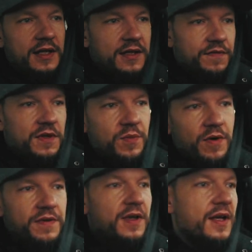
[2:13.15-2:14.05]
taki
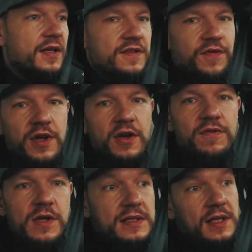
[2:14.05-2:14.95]
firmowy, swojego
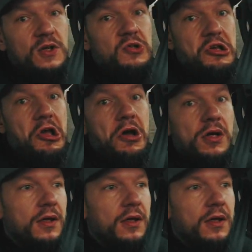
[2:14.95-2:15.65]
własnego nie.